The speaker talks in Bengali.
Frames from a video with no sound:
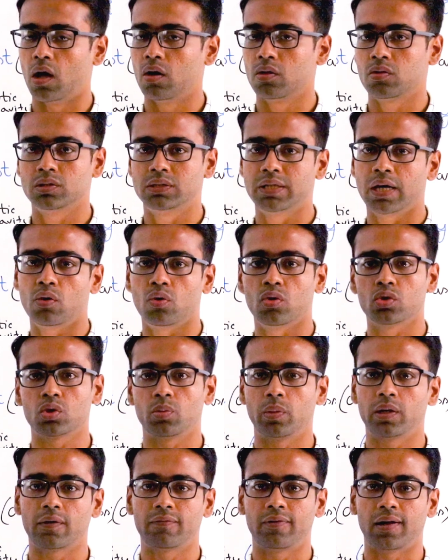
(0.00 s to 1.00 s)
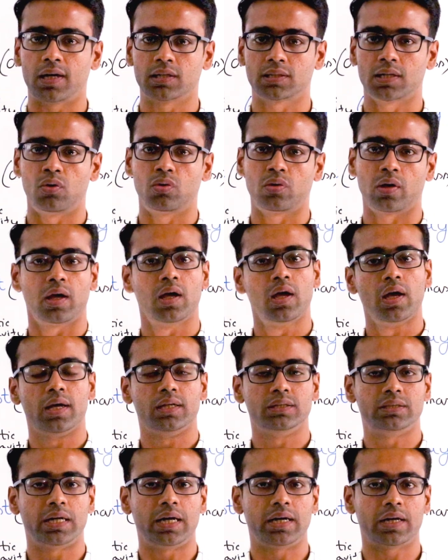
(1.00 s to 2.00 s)
নাহলে তো যে কোনো সময়টা ফ্লাশ আউটে
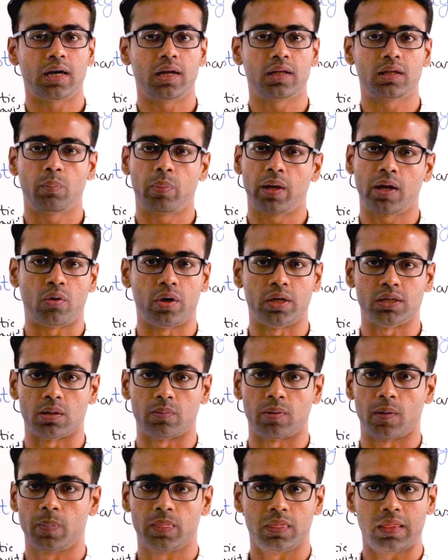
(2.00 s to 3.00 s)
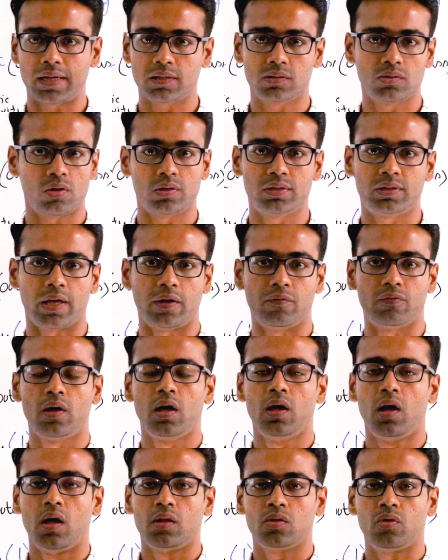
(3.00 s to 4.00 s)
জেনিটালিয়াতে বের হয়ে যাবে দ্যাটস নট সেফ
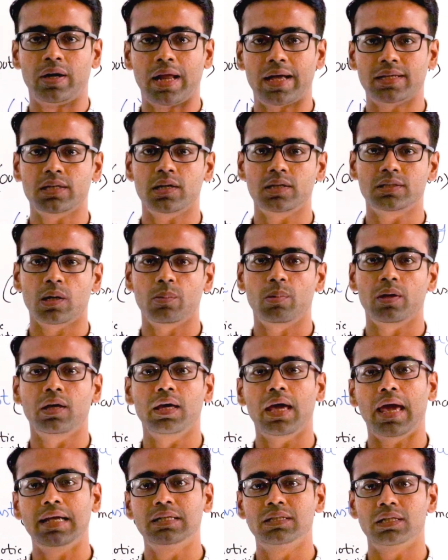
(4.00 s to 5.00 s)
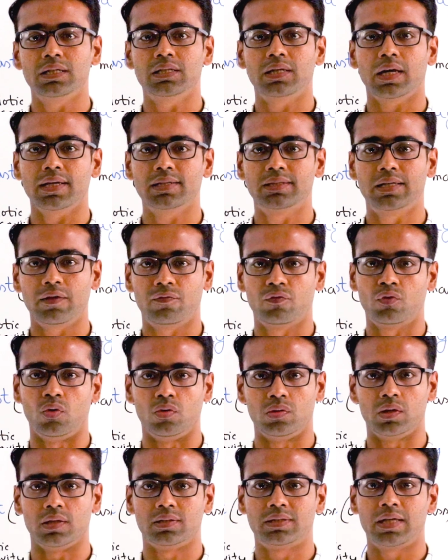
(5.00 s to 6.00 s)
তো ন্যাচার চাবে কি এই জিনিসটাকে সেফ
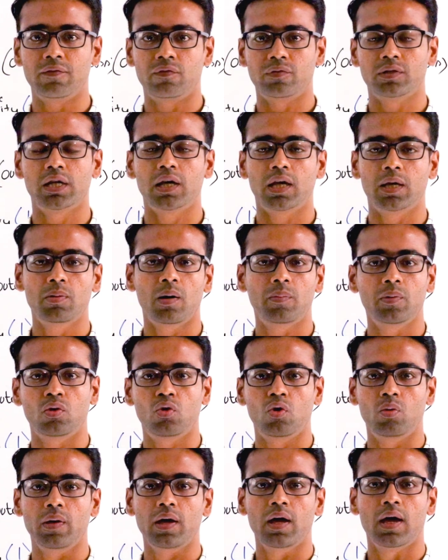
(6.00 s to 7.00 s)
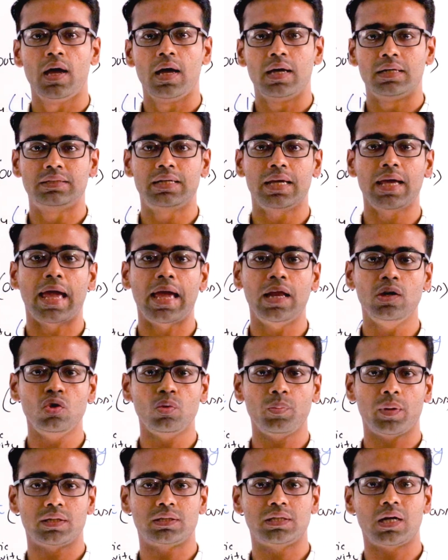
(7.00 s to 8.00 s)
করতে সেফ সে কীভাবে করবে সে
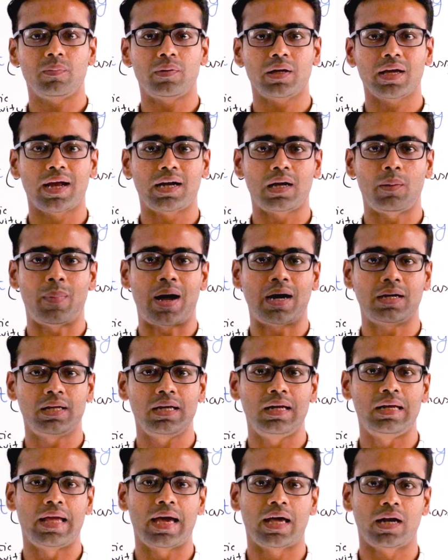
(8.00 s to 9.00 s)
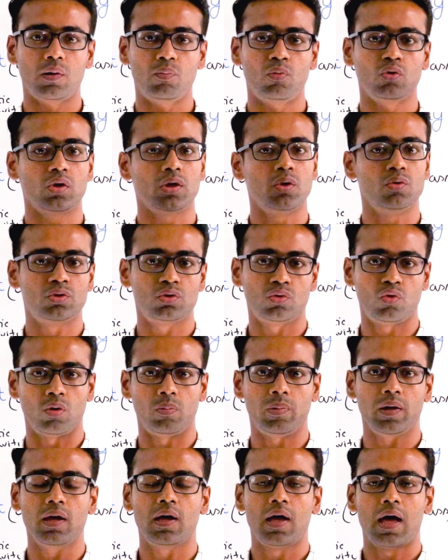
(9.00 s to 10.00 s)
এন্ডোমেট্রিয়ামটাকে একটা মাটির লেয়ারের মতো ইউজ
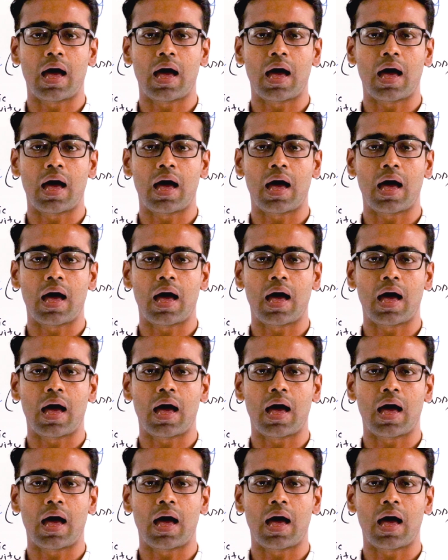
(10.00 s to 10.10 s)
করবে